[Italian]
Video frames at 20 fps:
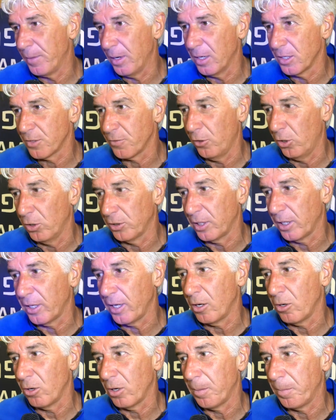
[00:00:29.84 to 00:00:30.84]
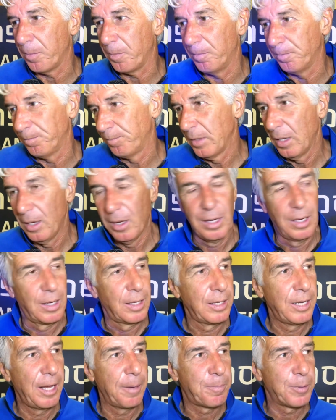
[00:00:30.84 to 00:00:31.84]
delle svolte, è chiaro che
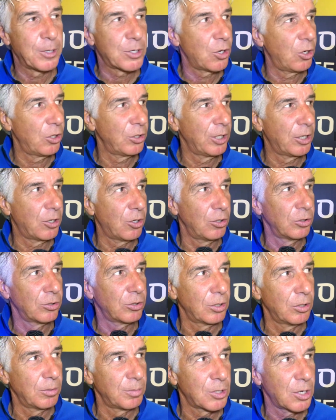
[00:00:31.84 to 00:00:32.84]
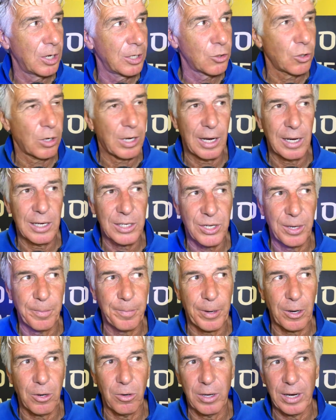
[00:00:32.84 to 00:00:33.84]
gli episodi contano, bisogna giocarle
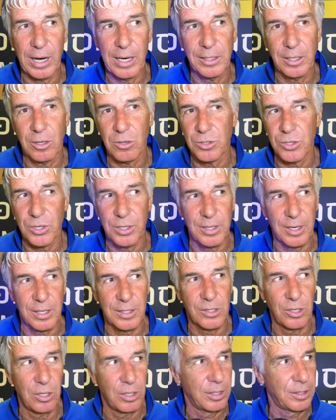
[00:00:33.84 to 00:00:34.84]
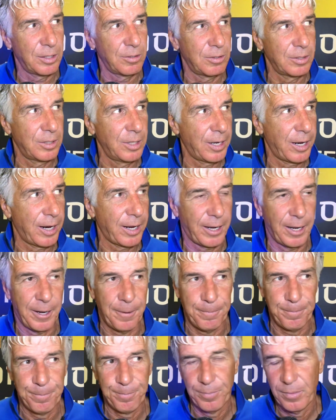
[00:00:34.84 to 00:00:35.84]
sempre con grande concentrazione, devo dire che
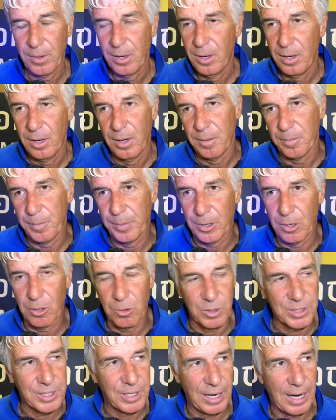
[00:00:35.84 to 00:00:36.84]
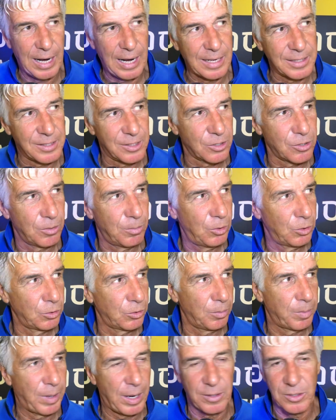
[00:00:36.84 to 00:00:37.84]
però questi ragazzi sono
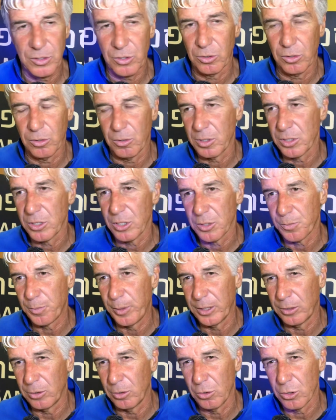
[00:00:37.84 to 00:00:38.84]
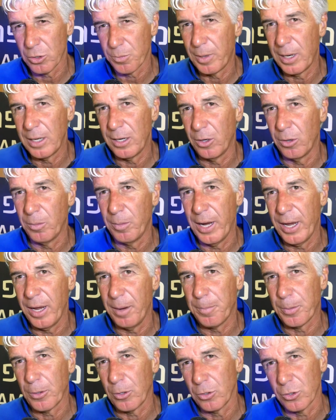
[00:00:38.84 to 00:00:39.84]
molto bravi sotto questo aspetto, non sbagliano mai
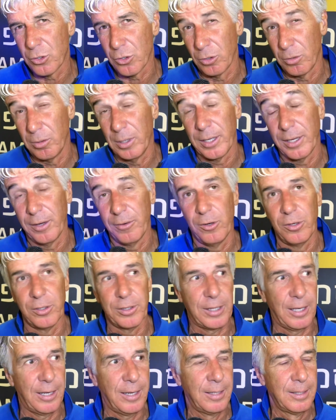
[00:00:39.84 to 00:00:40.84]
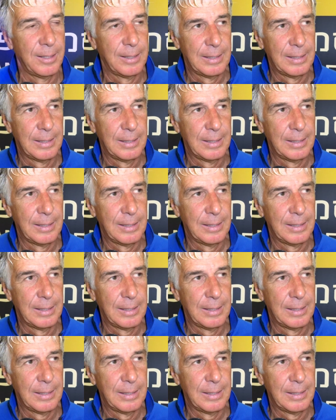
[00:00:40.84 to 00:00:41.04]
approccio, qualche volta